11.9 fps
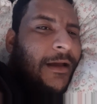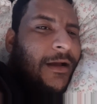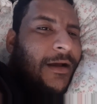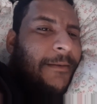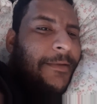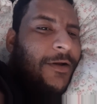
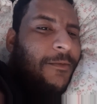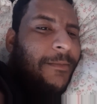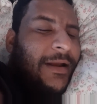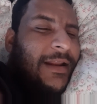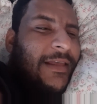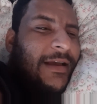Caminhão
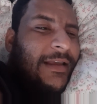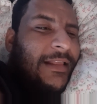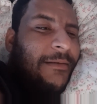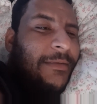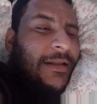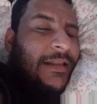parado aqui
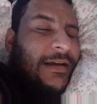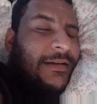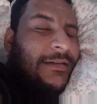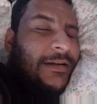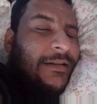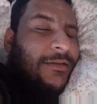na beira da
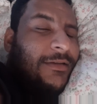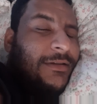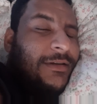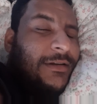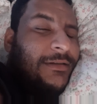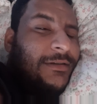estrada. Eu
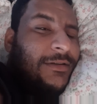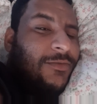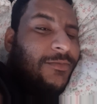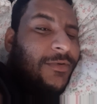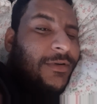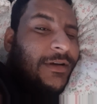descansando um
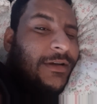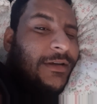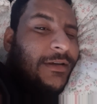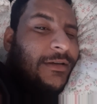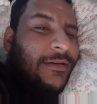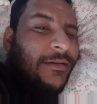pouco
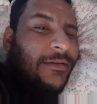aqui.